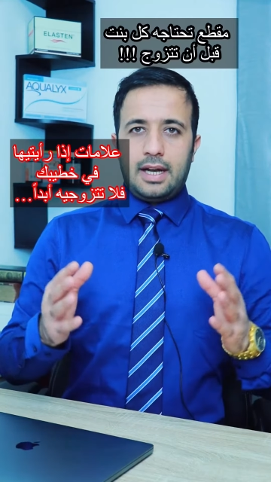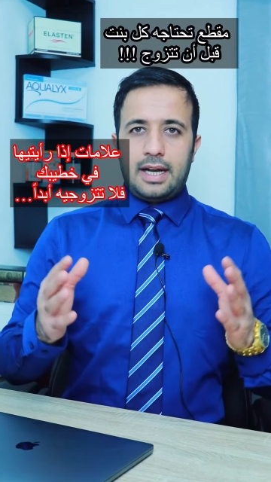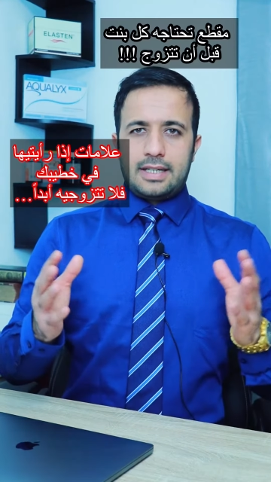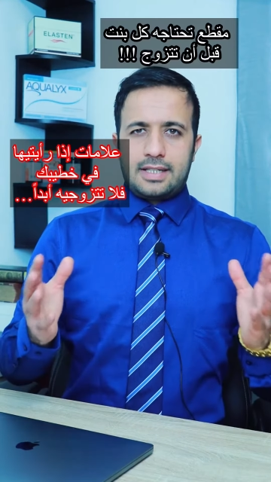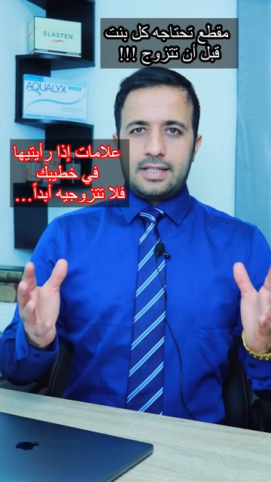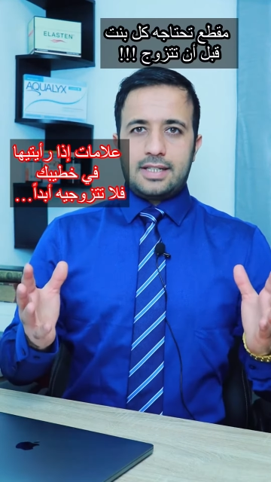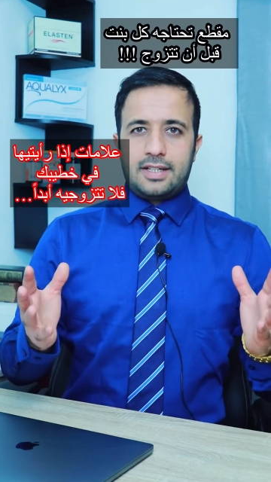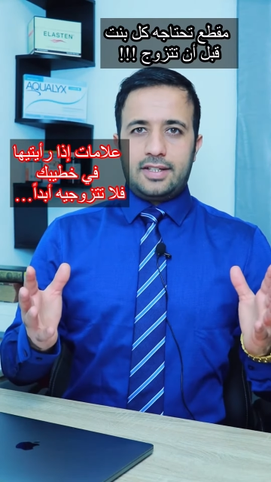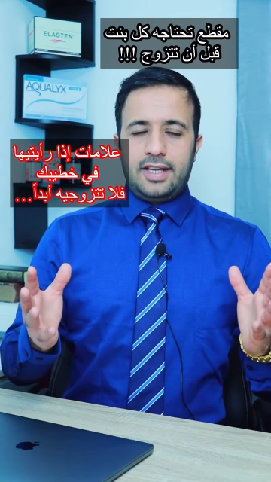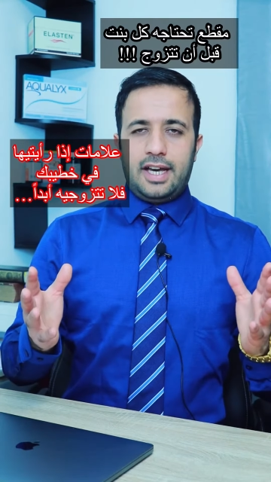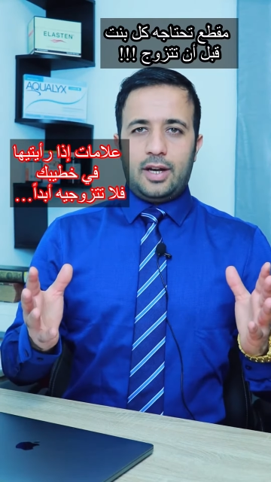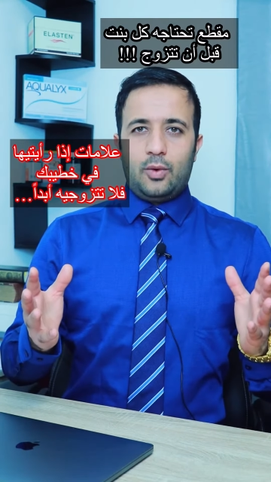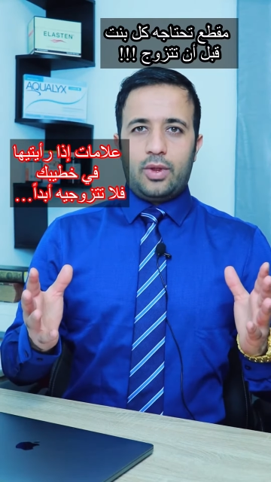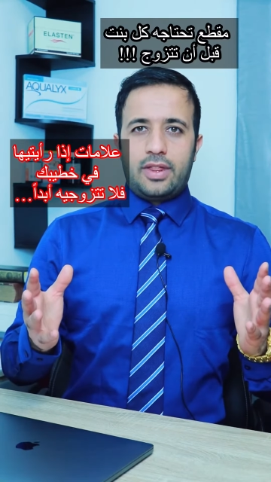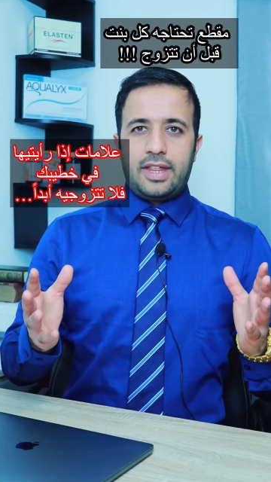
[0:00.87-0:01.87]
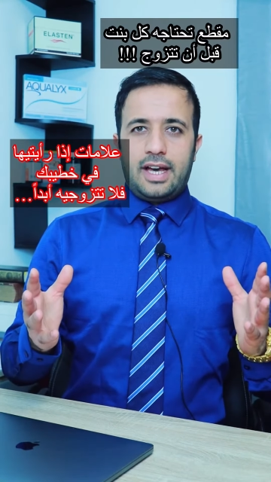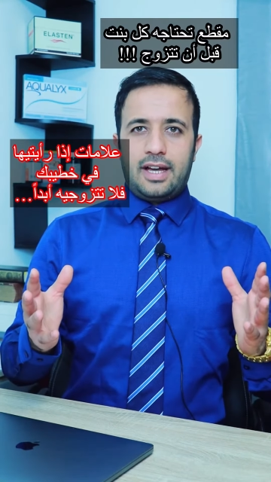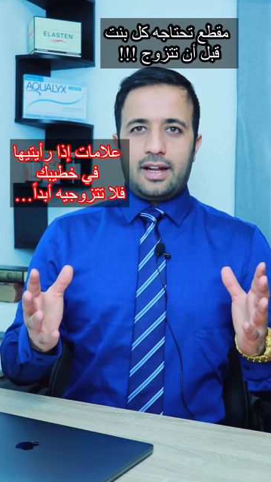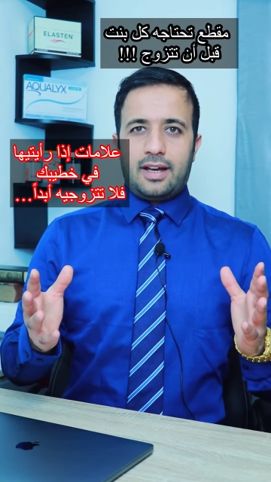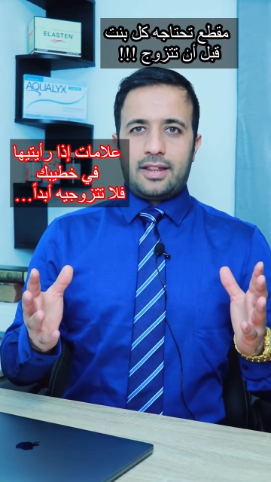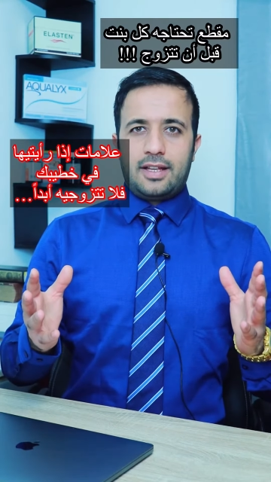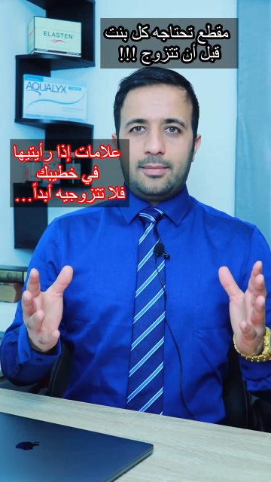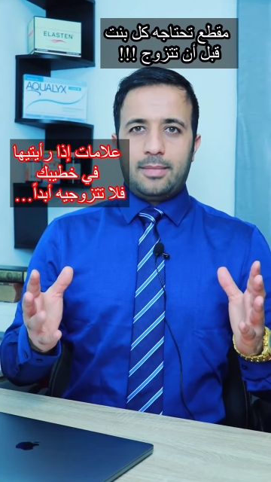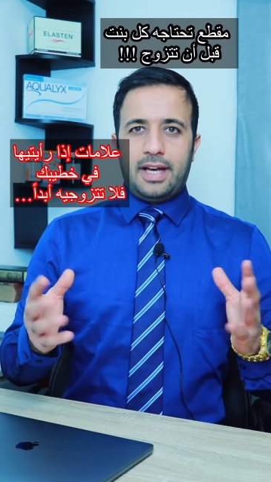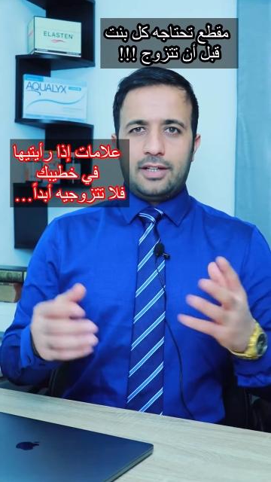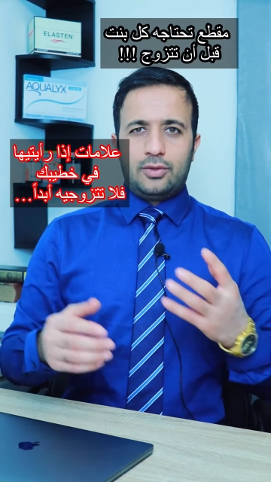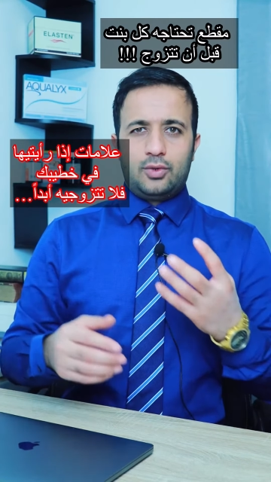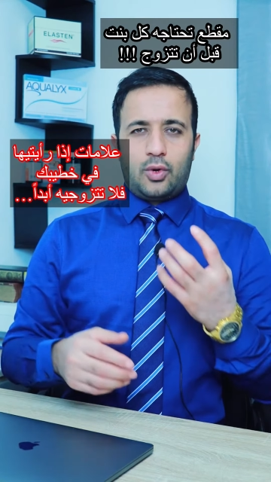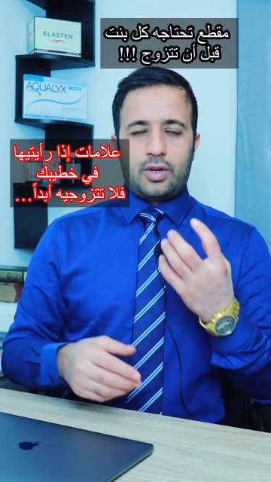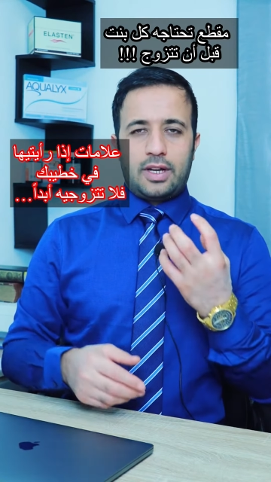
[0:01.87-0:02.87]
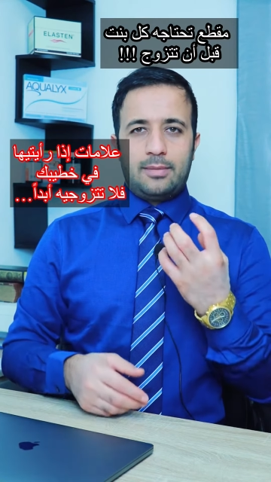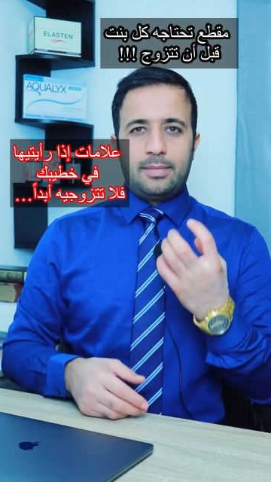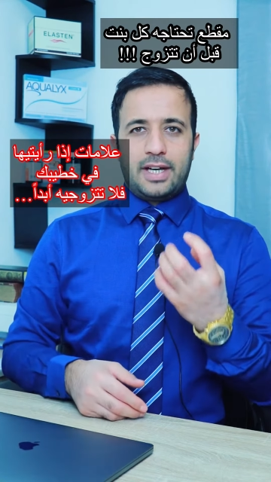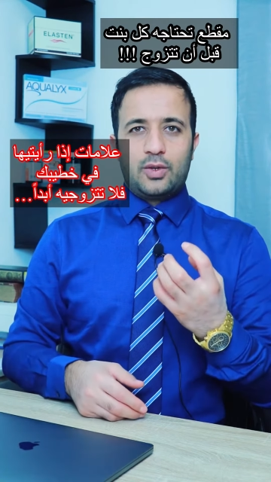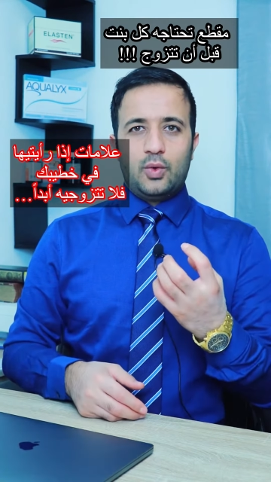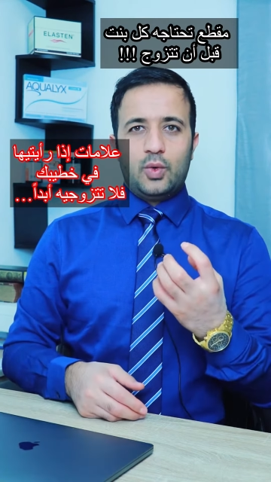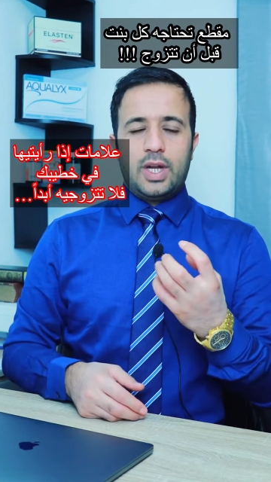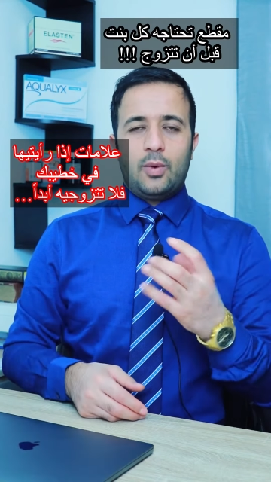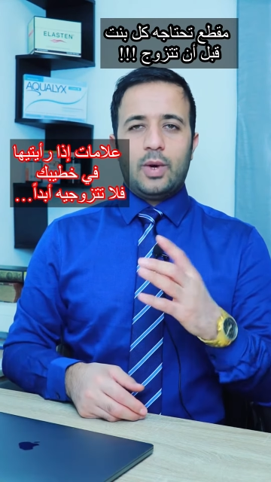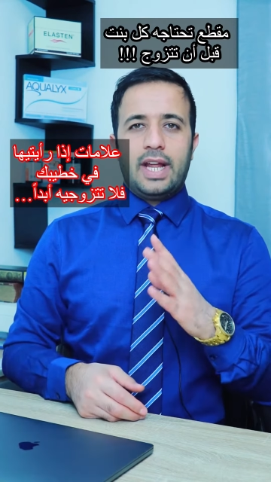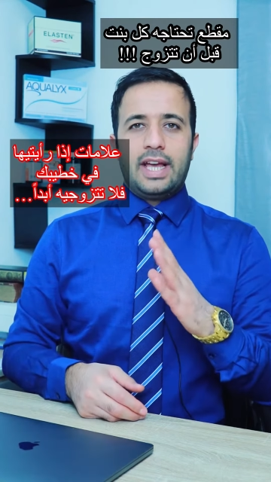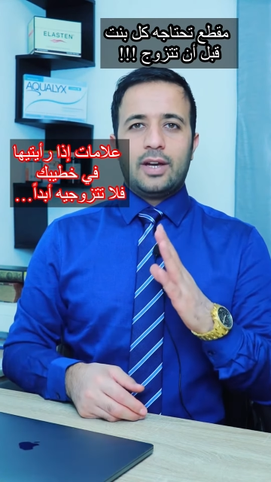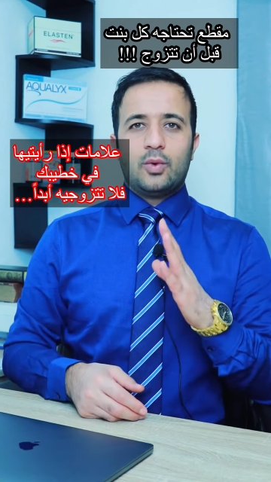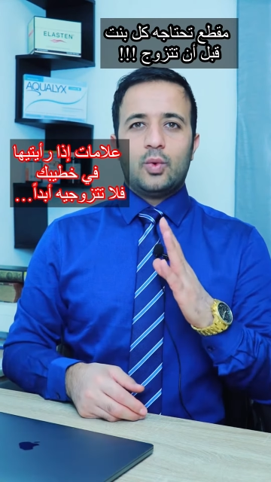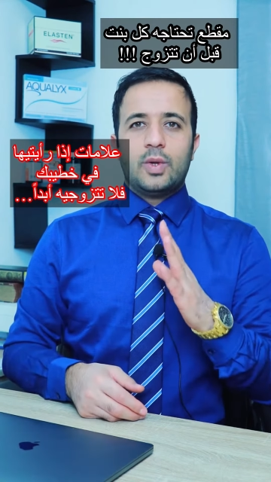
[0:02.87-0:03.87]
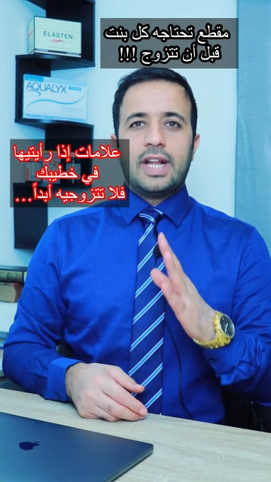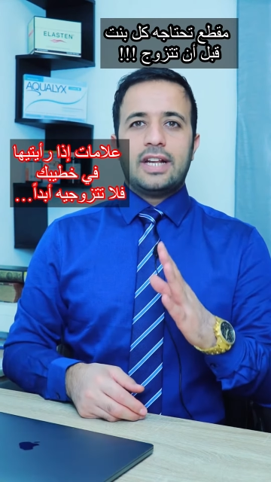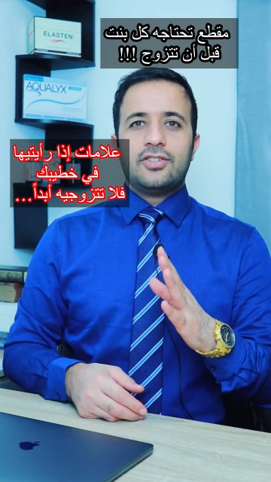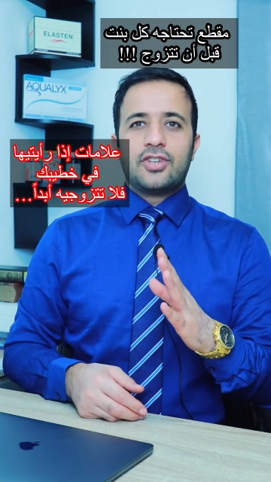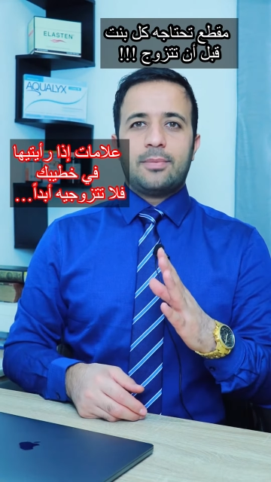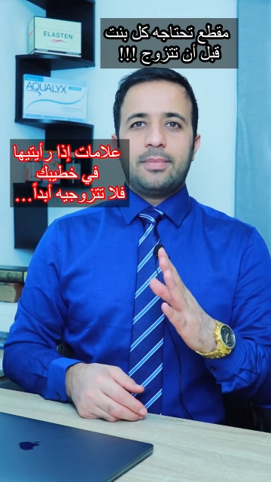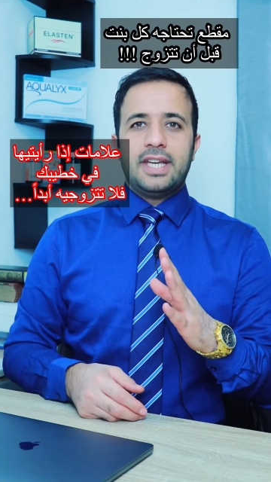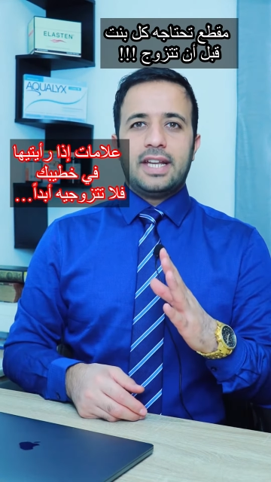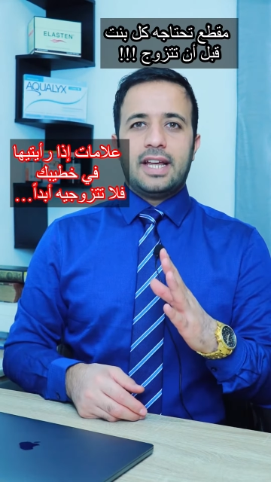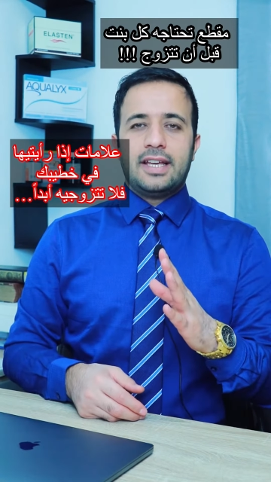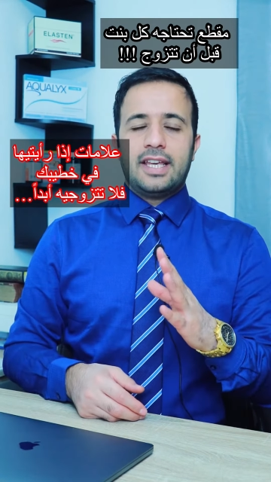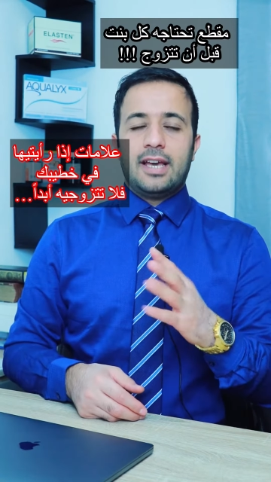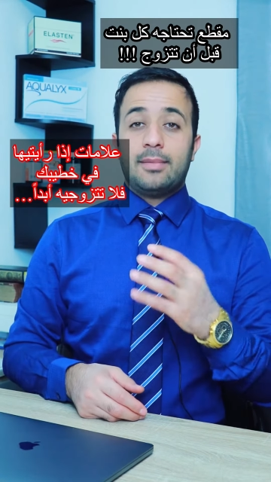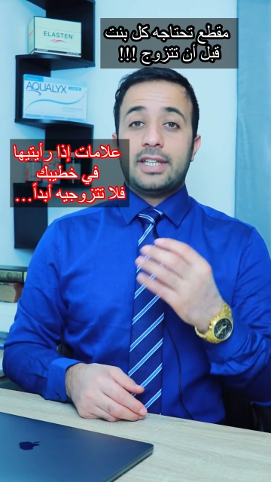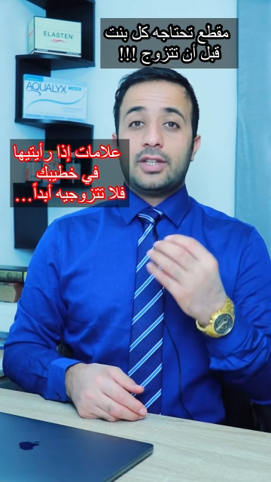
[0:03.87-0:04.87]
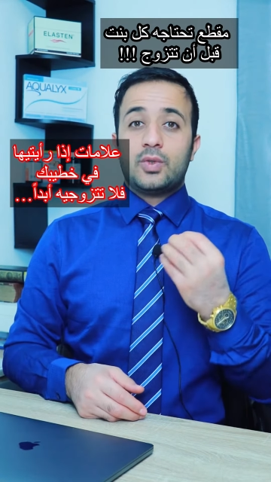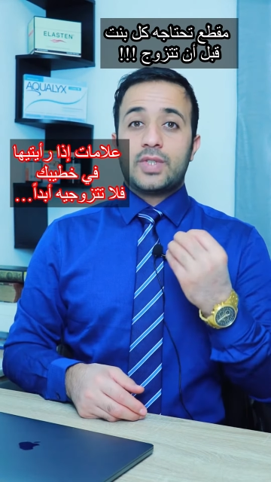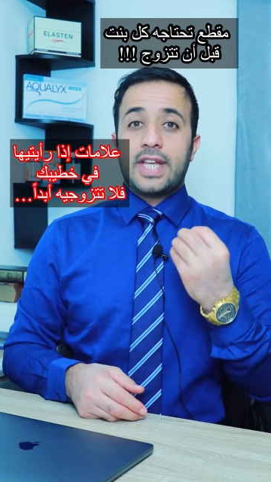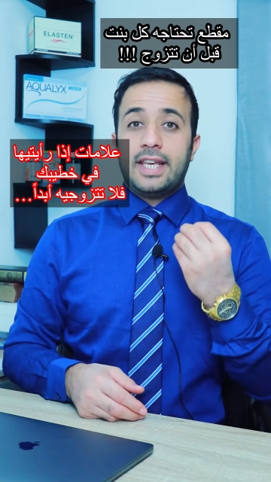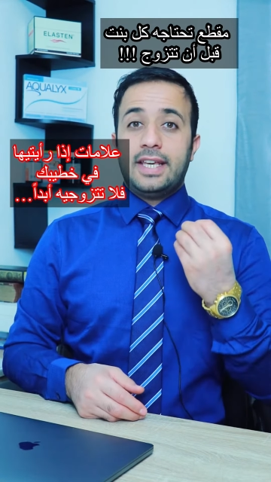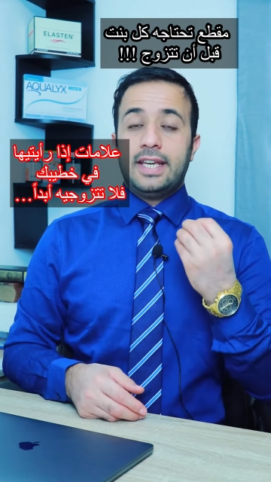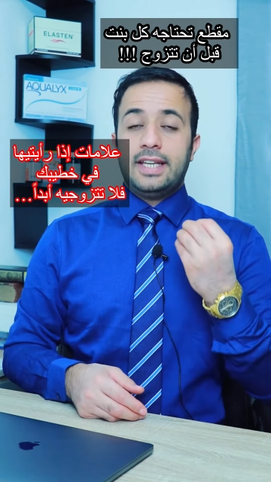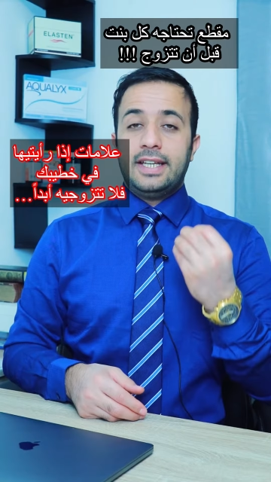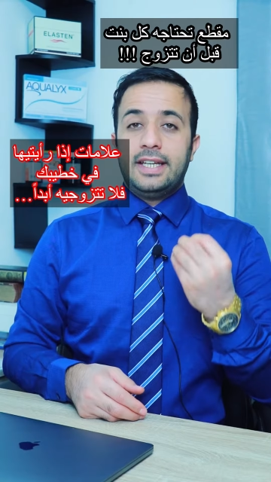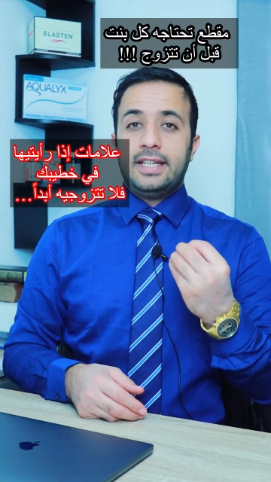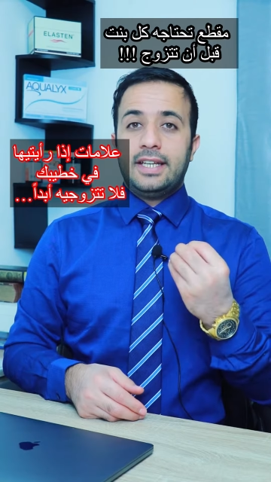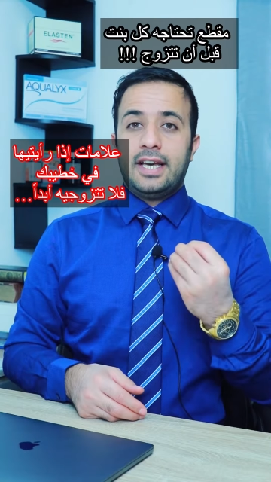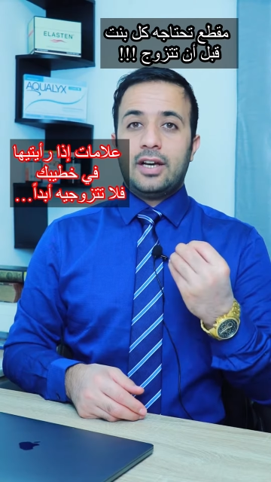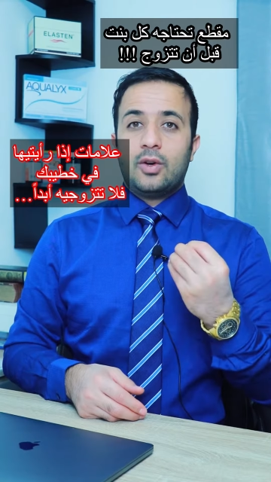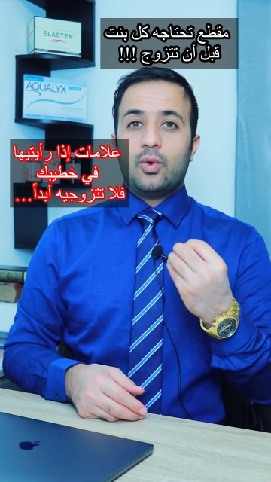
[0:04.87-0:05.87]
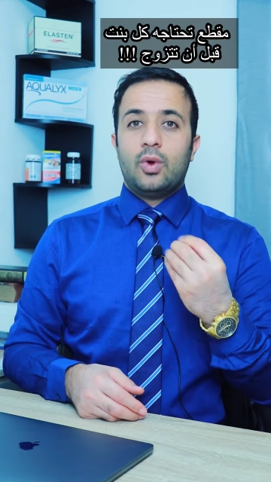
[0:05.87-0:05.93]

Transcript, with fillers: عزيزتي الأنثى العظيمة الدرة المكنونة والأيقونة الجميلة يا من تزينين